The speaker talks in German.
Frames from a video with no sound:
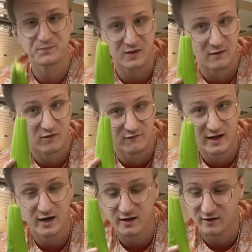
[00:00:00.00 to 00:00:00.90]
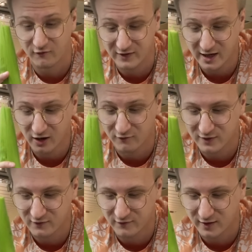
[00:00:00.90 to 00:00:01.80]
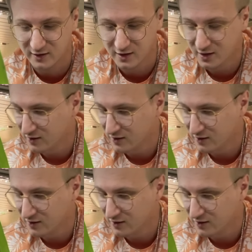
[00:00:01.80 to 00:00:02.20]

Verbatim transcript: Aber wäre, wäre auf jeden Fall